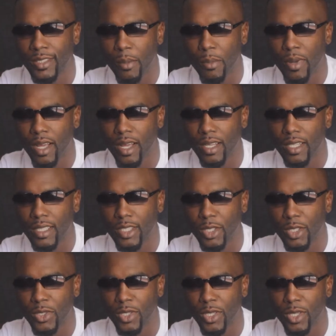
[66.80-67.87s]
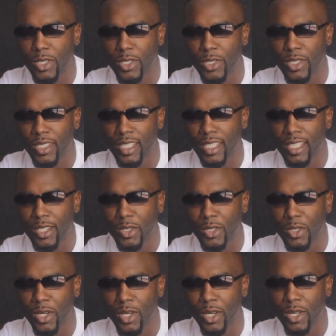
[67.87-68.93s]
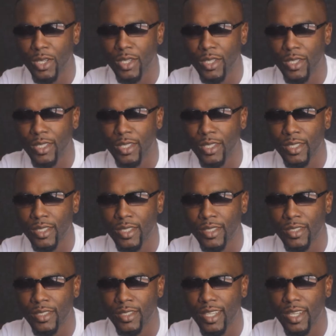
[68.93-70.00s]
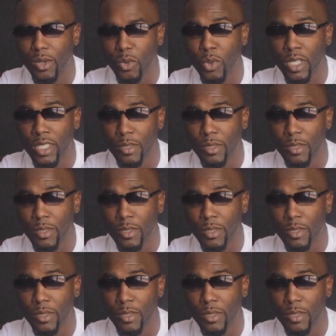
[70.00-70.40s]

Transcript: à part les chanteurs, je dirais encore euh, Will